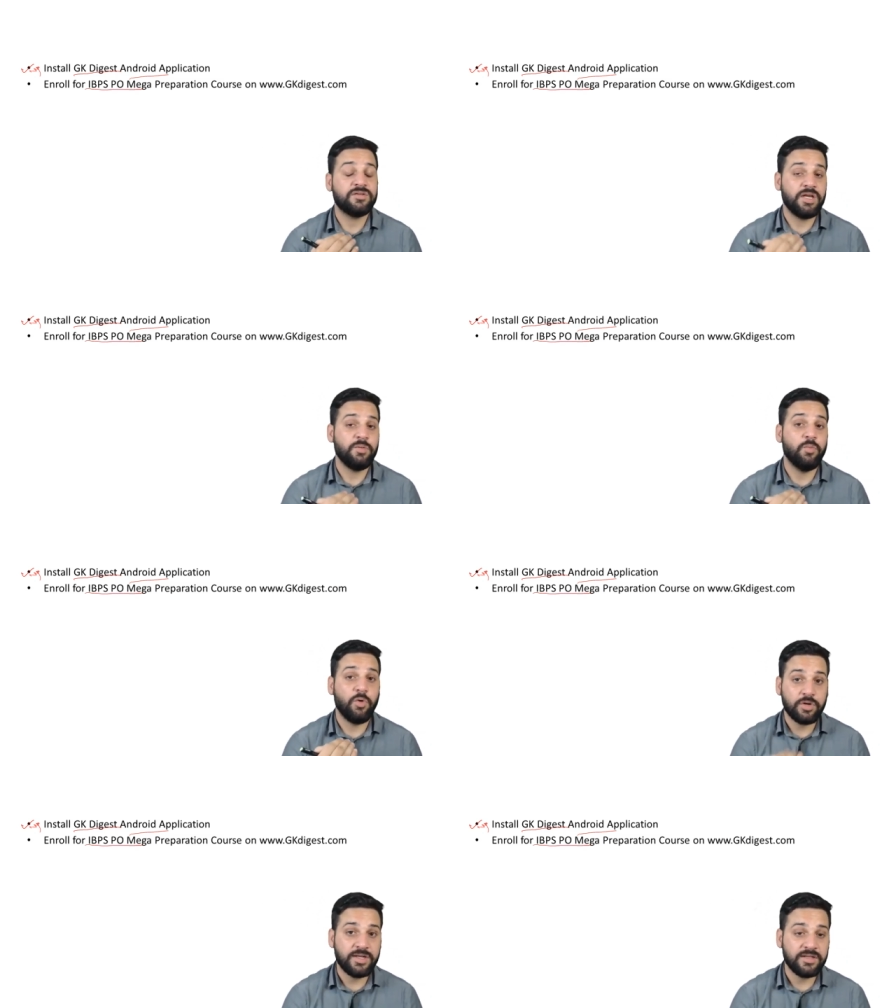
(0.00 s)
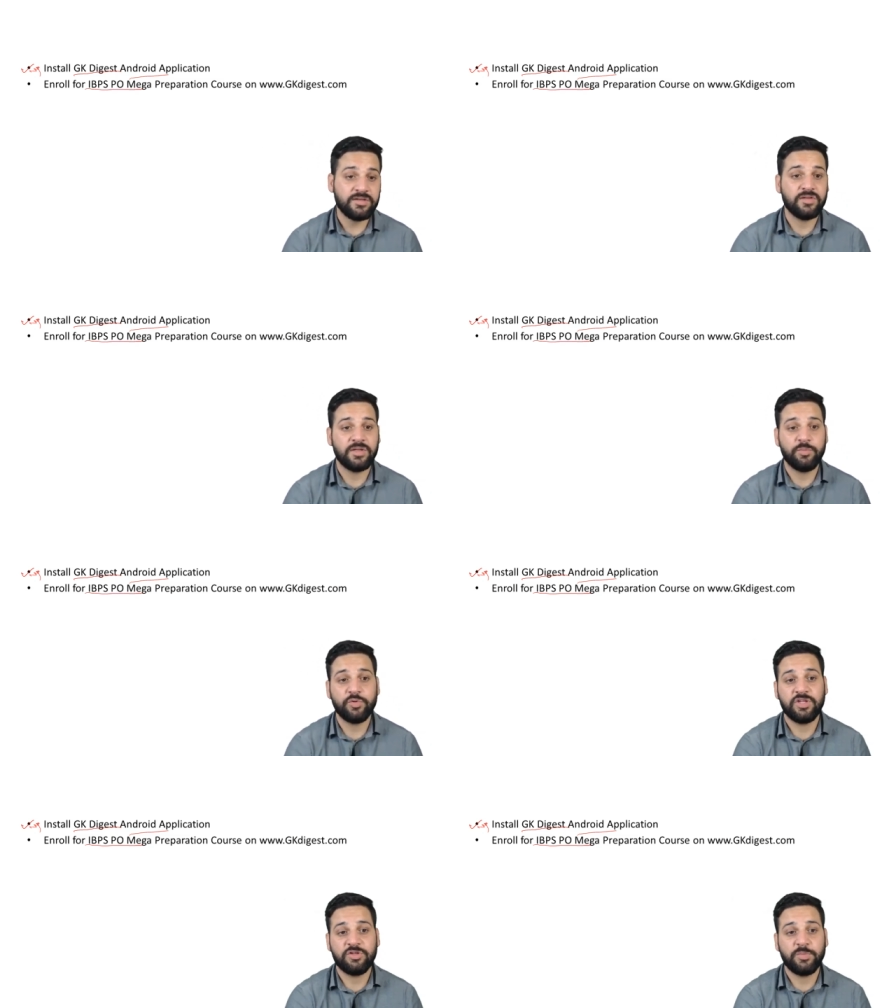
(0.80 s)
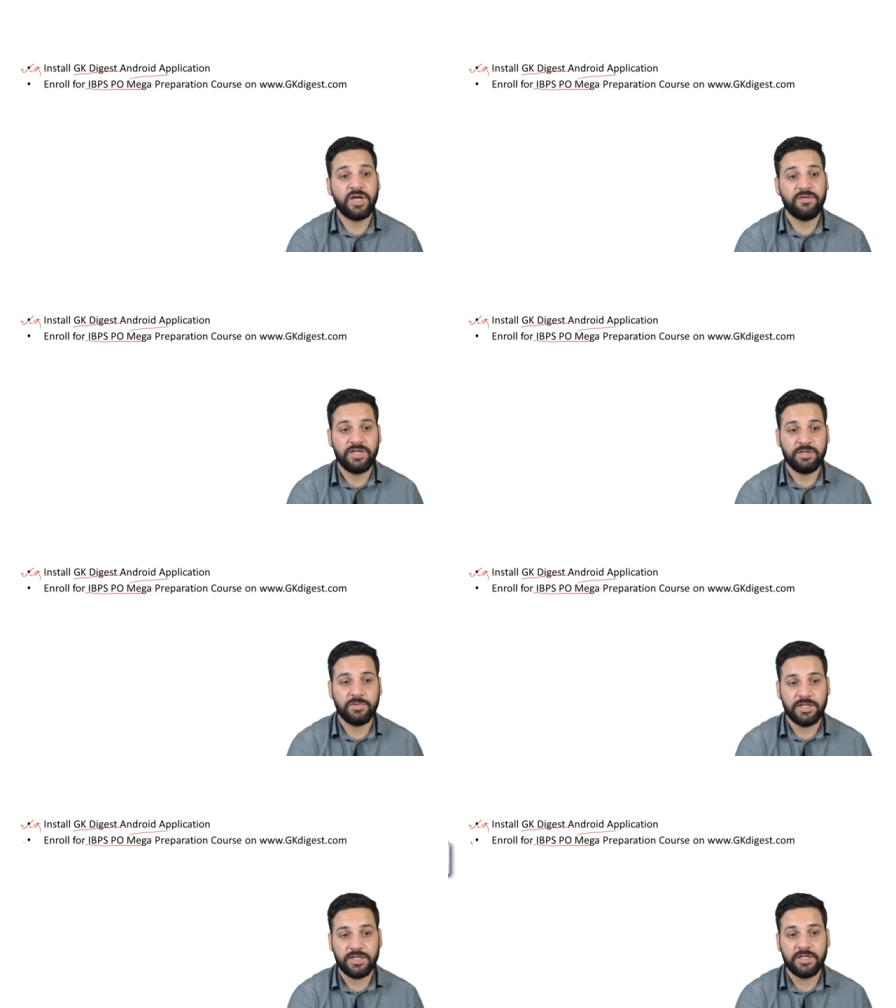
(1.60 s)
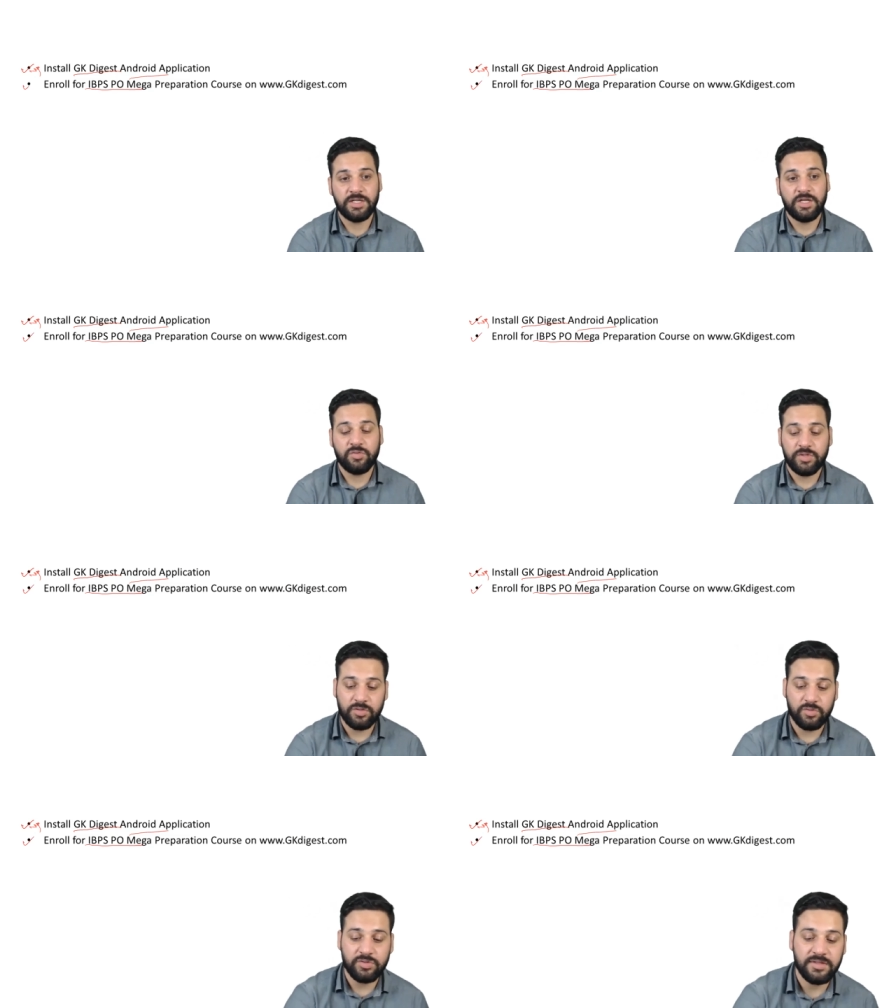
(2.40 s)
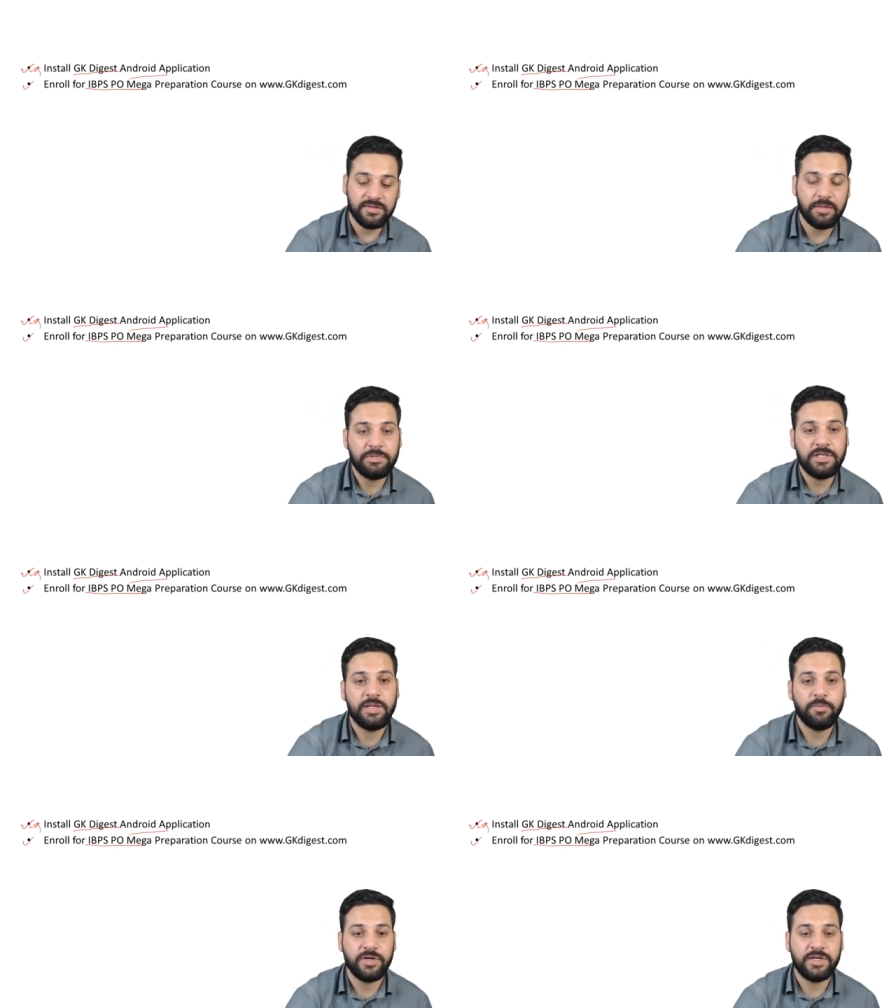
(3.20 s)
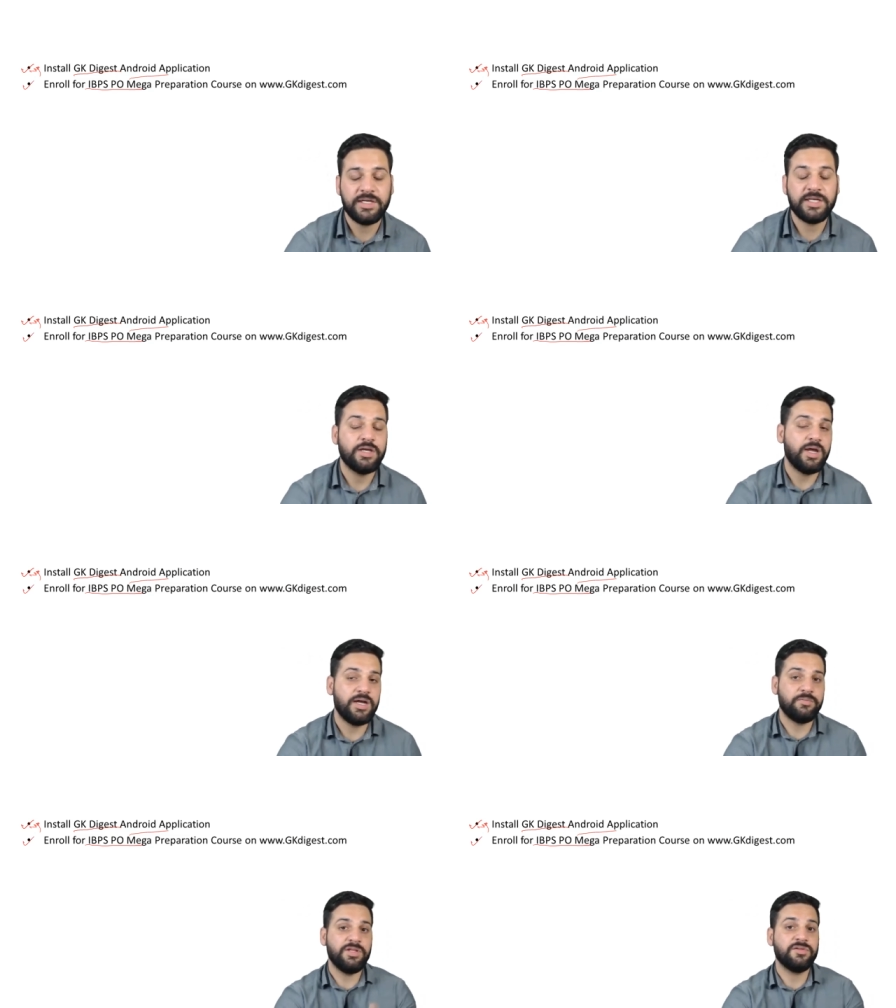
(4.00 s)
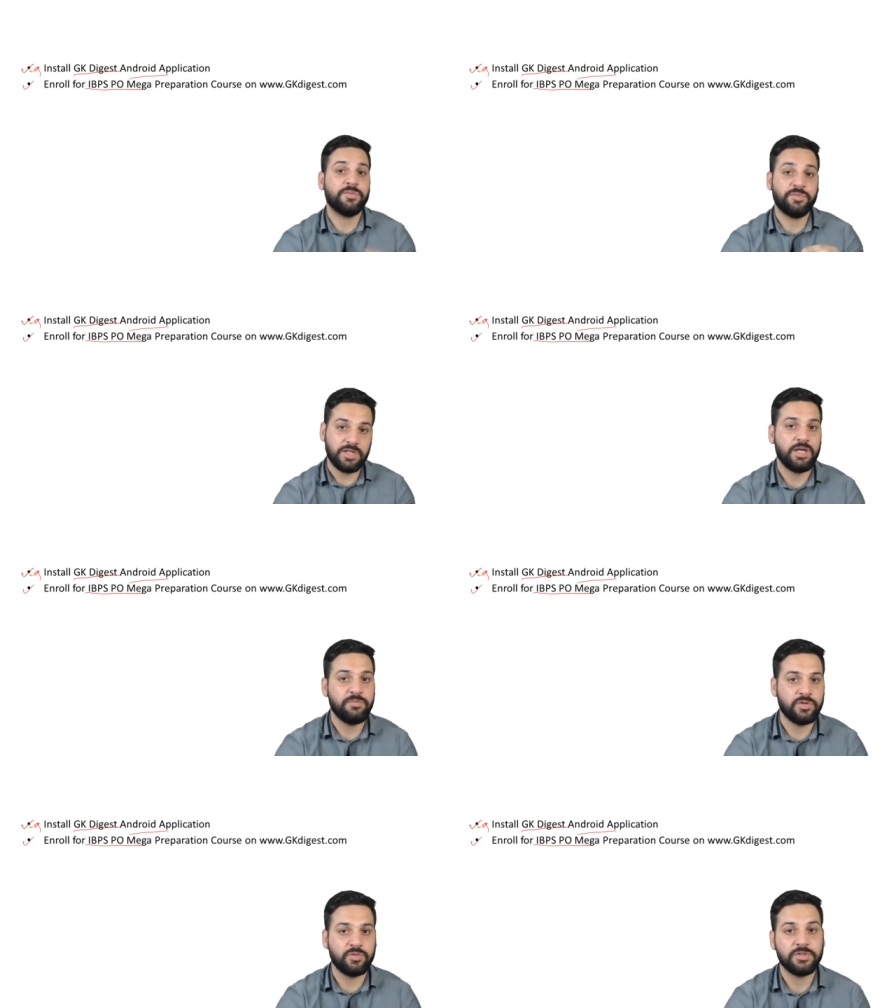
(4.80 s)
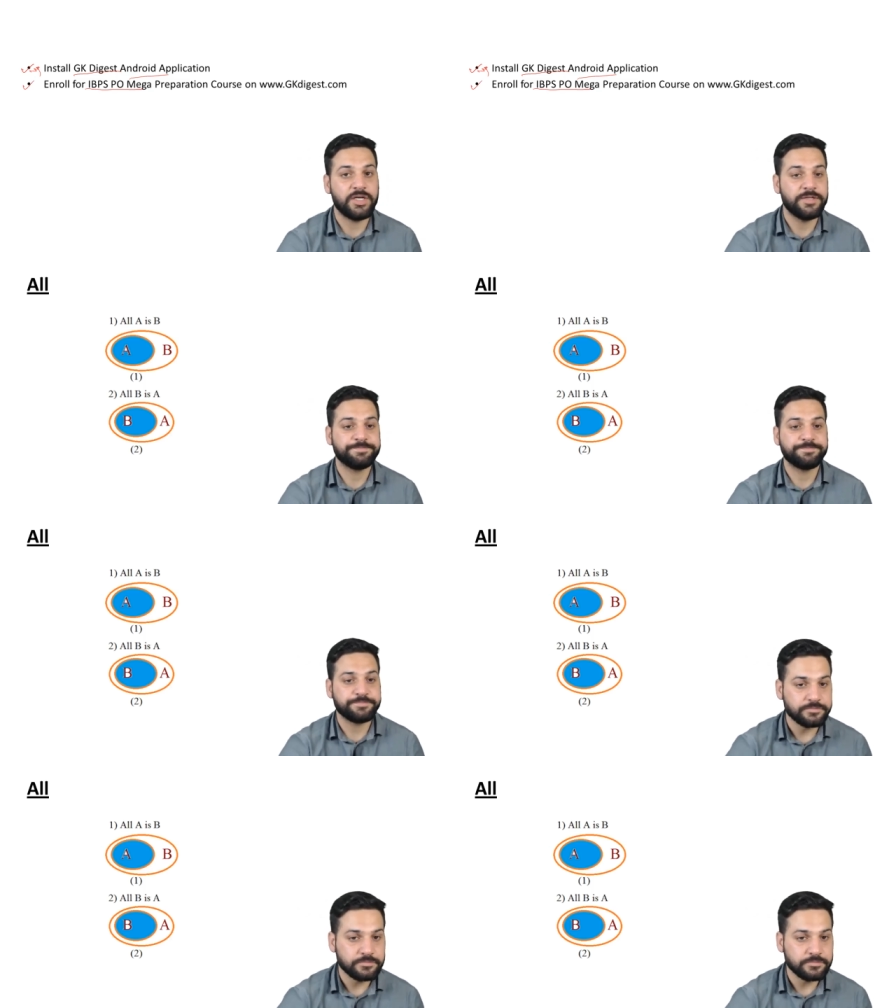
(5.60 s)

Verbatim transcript: सारी मॉक टेस्ट सब कुछ इसमें अवेलेबल है तो ये दो चीज़ें आपके लिए इंपॉर्टेंट हैं एंड प्लीज़ सब्सक्राइब ज़रूर करें